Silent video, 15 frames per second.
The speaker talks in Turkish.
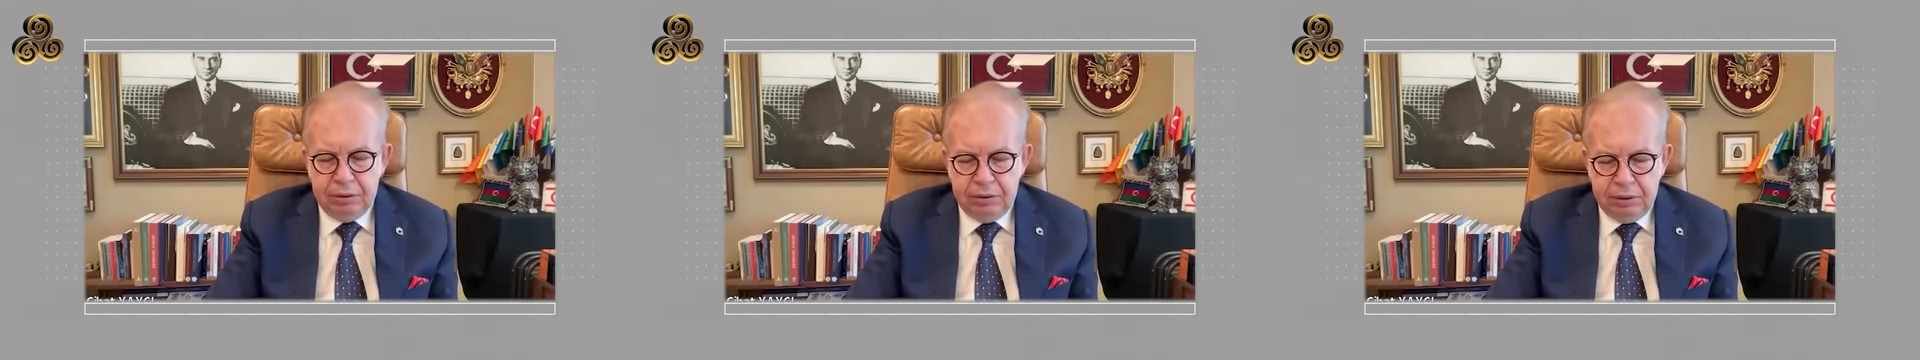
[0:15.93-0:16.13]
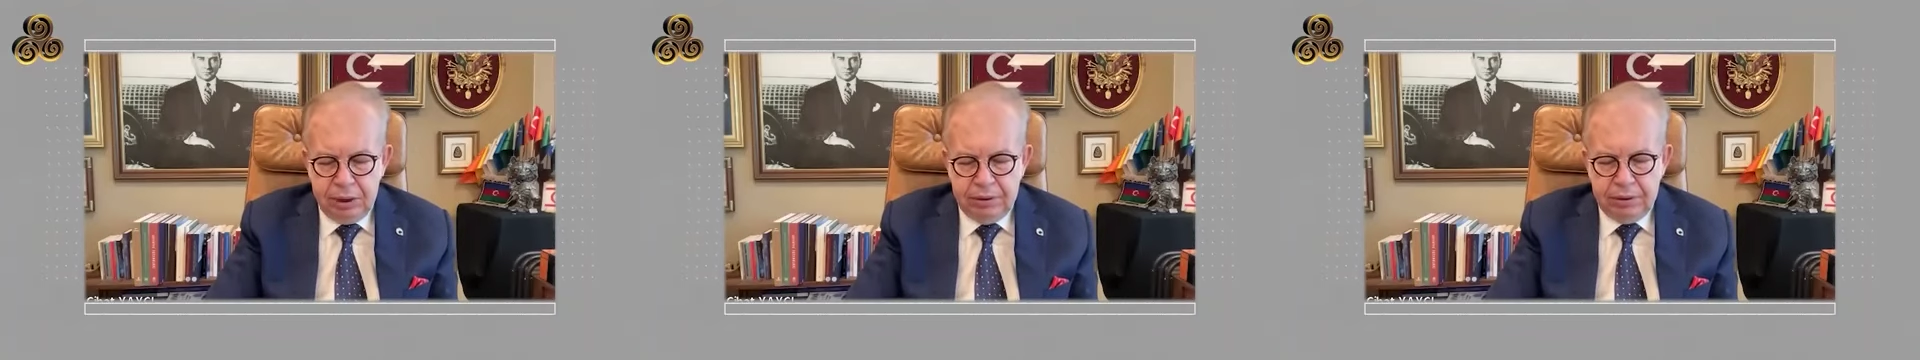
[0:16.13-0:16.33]

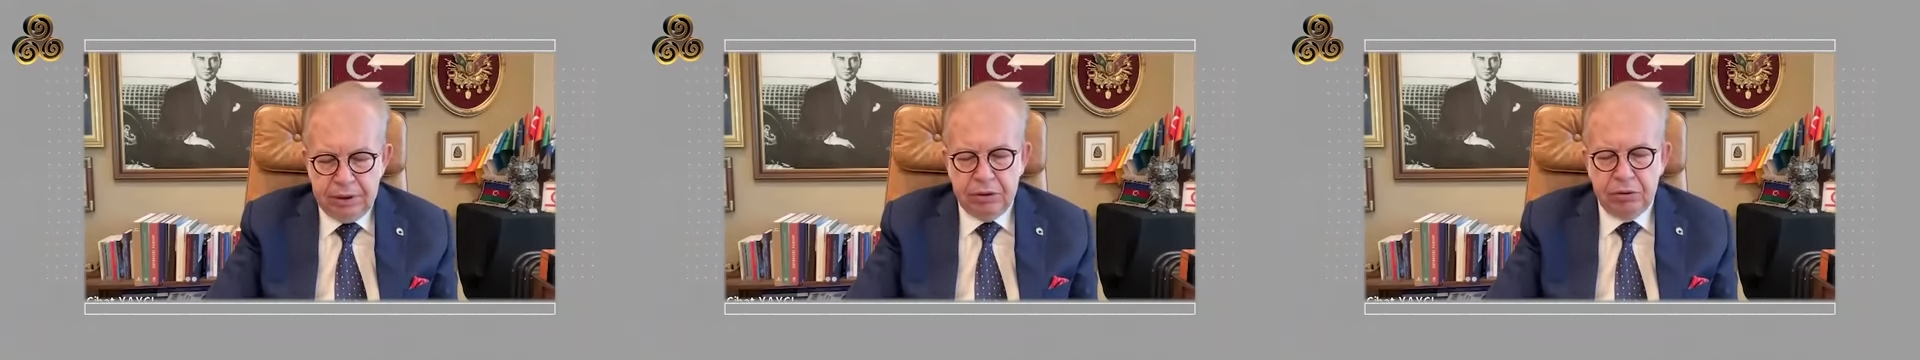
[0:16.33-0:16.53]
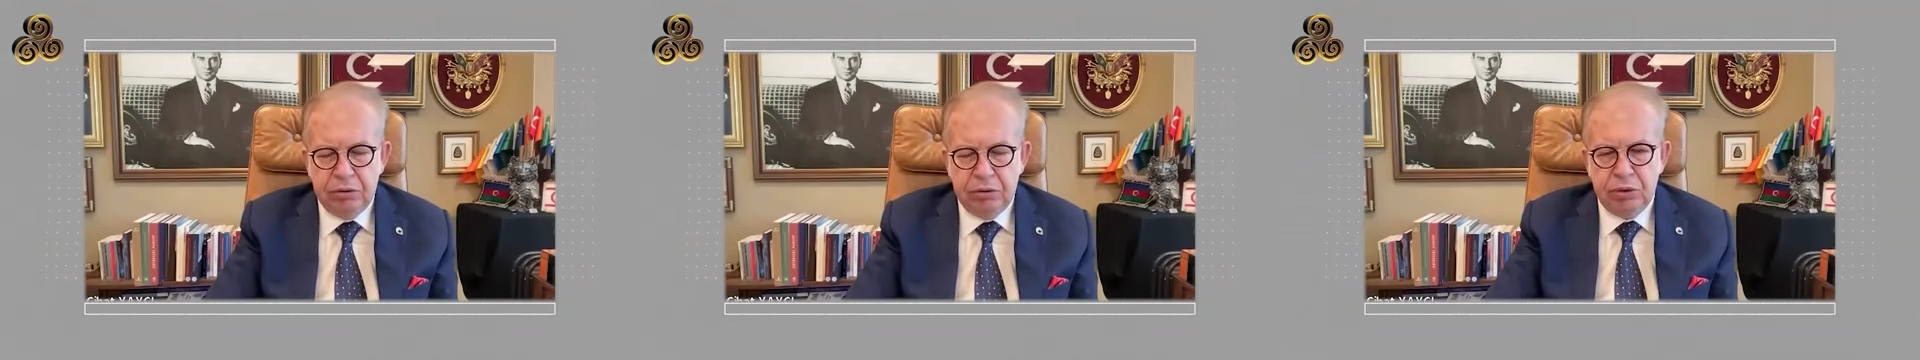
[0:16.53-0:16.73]

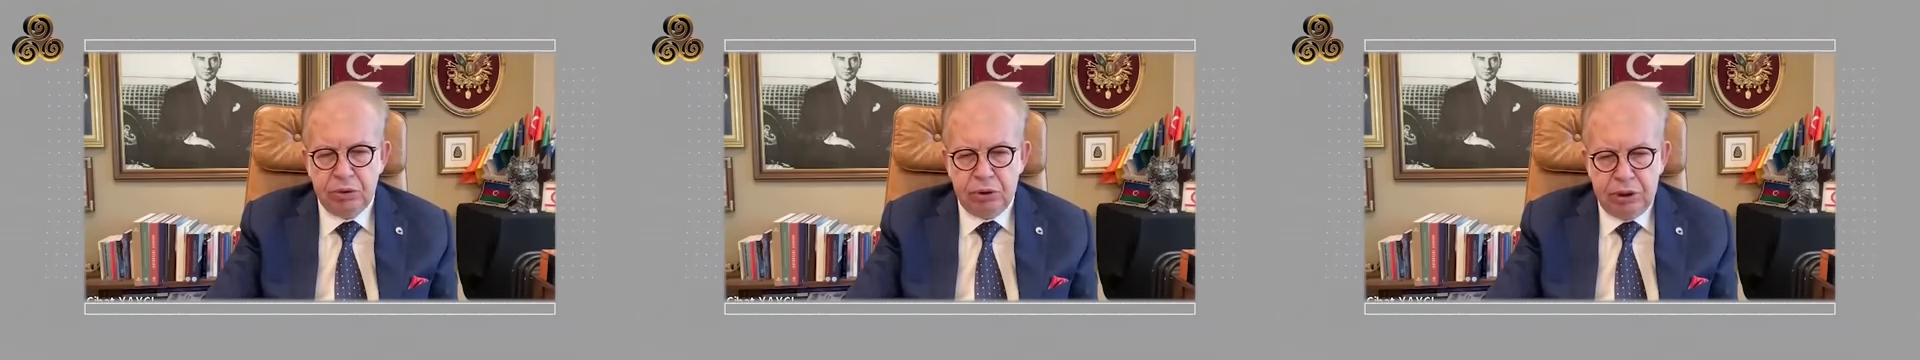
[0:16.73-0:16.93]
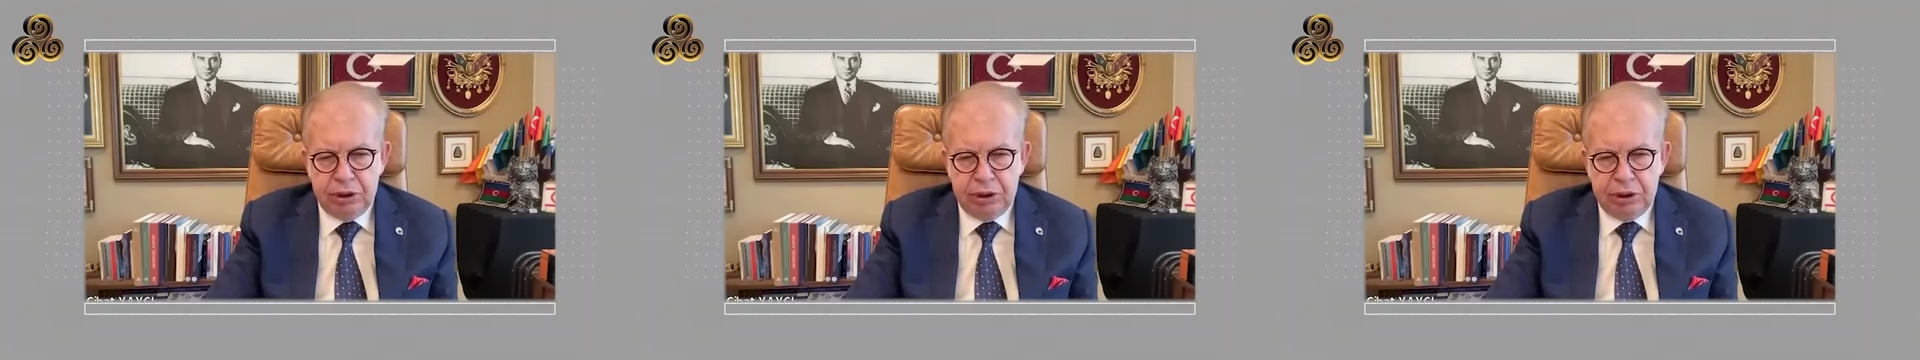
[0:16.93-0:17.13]
evet çok
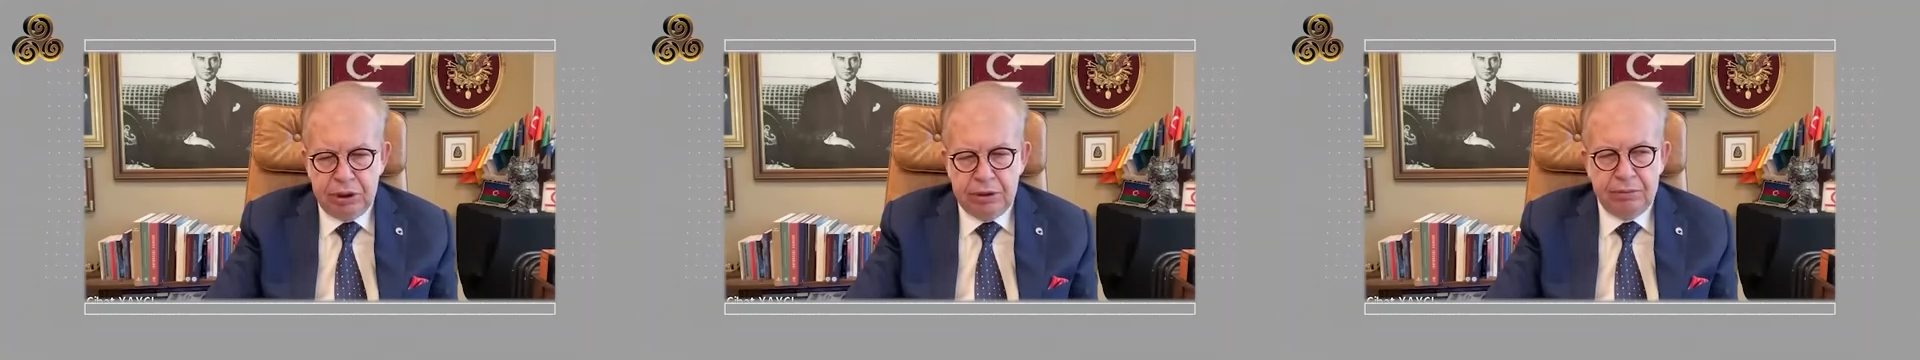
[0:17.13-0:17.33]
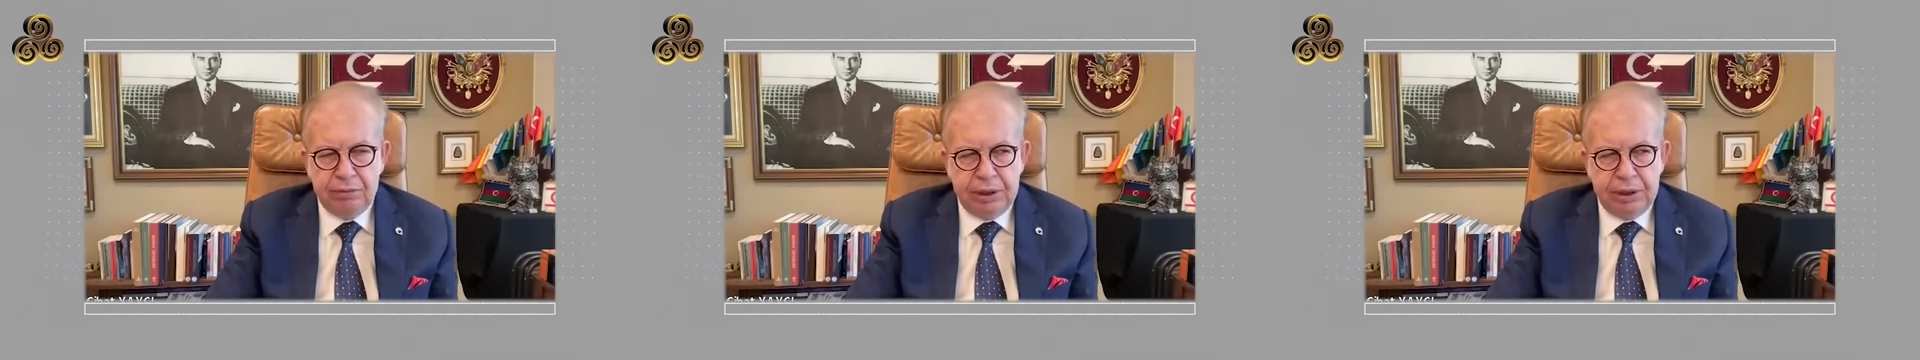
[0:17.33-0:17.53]
ciddi.
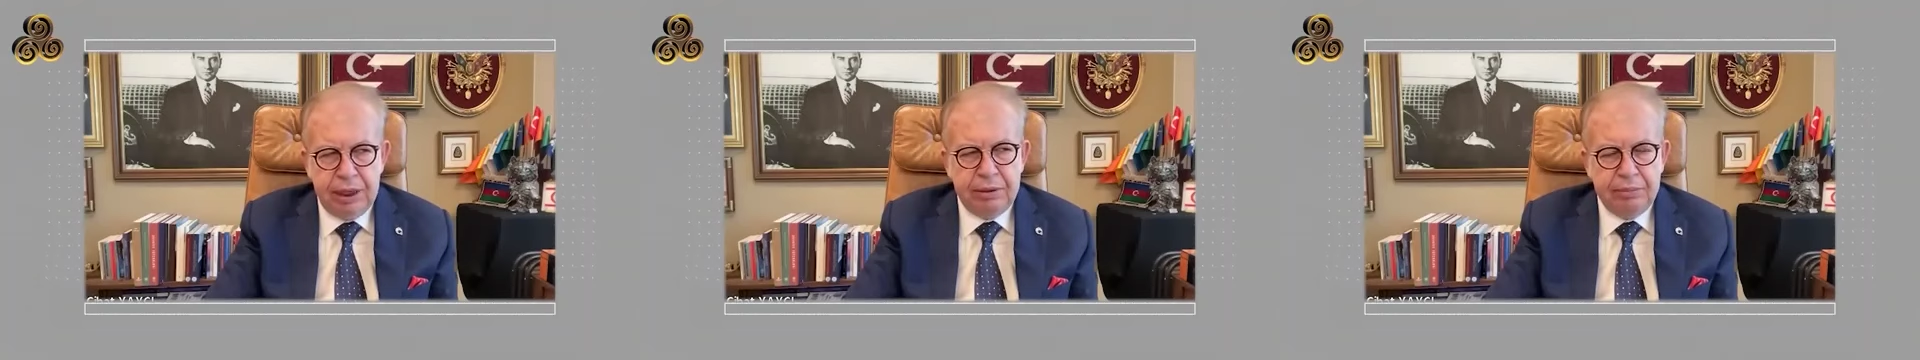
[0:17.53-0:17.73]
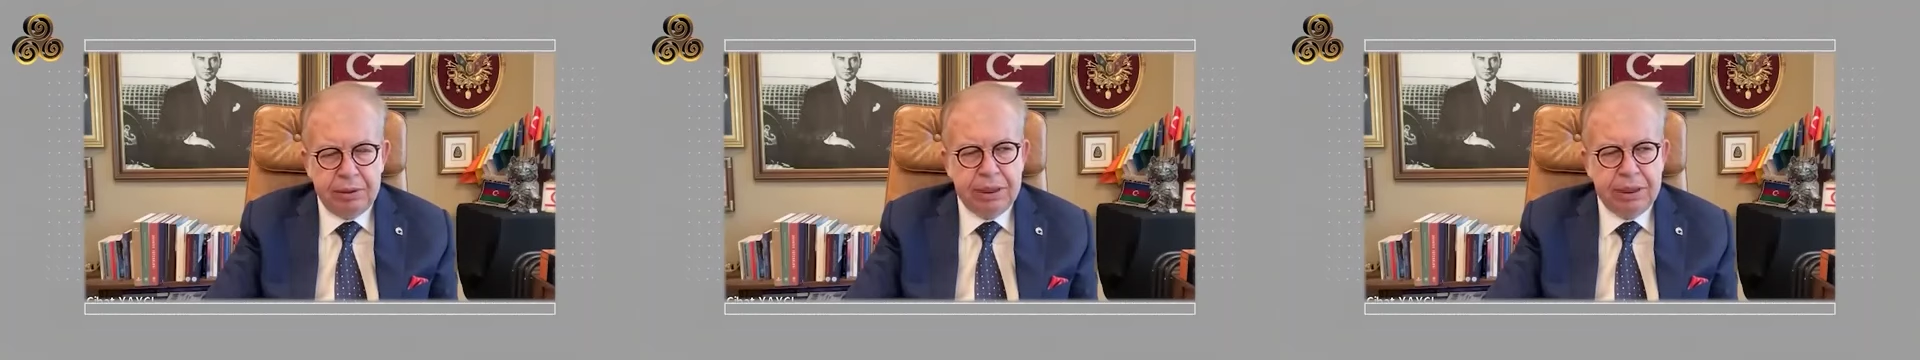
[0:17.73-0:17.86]
Yani bir